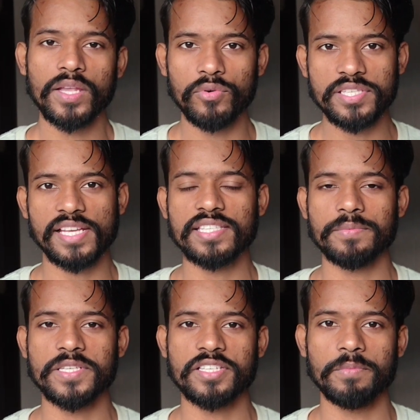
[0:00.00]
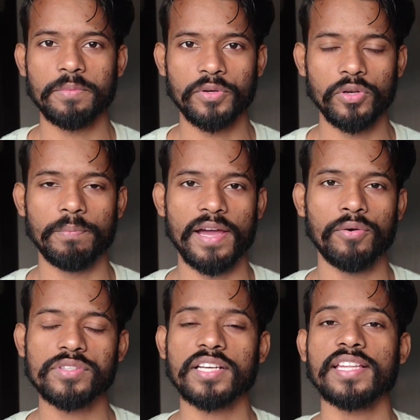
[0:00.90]
वो सेकेंड सेमेस्टर में भी खुल पाए
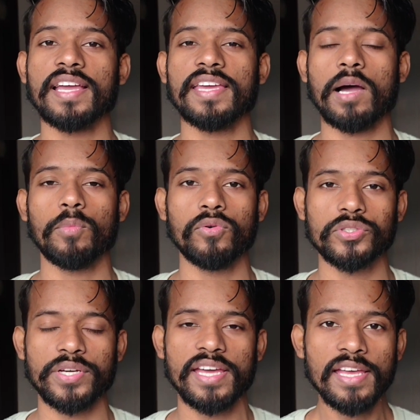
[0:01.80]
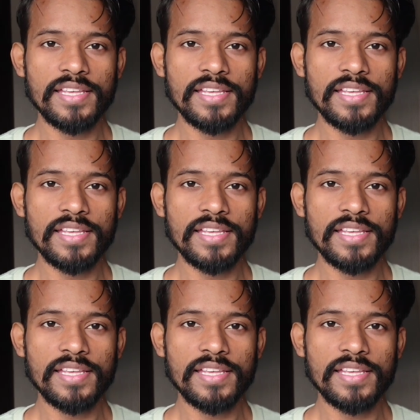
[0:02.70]
हो सकता है कि आप लोग जो है